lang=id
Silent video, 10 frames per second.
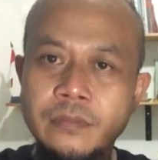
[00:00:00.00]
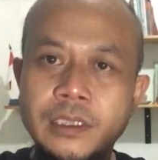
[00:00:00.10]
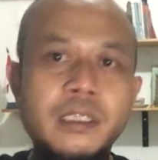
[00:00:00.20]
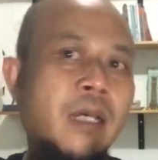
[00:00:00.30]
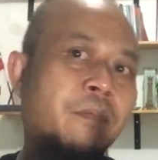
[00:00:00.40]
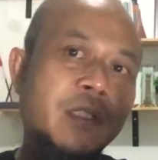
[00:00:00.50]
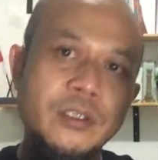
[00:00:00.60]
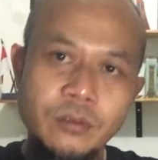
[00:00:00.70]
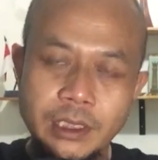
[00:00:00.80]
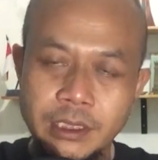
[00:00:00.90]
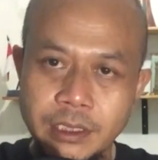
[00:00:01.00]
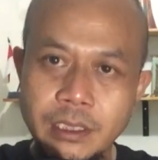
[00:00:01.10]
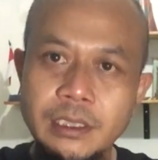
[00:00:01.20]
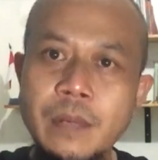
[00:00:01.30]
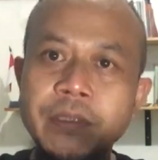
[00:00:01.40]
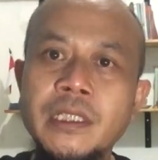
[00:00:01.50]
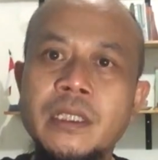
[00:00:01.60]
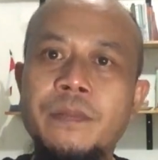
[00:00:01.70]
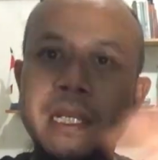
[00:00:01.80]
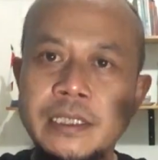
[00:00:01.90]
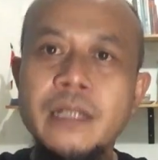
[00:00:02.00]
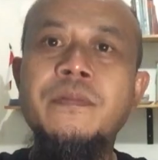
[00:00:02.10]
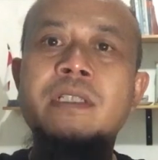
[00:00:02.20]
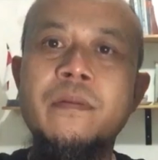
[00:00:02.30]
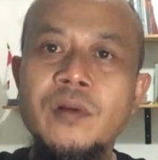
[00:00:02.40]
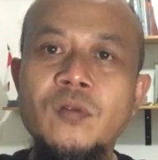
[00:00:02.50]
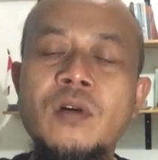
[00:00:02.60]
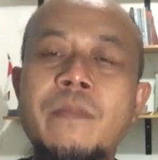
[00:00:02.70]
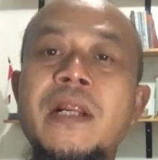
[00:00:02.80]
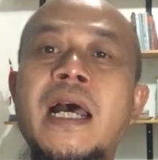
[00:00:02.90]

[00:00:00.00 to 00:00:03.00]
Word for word: tidak begitu kecil, tapi tetap aja bisa meluap.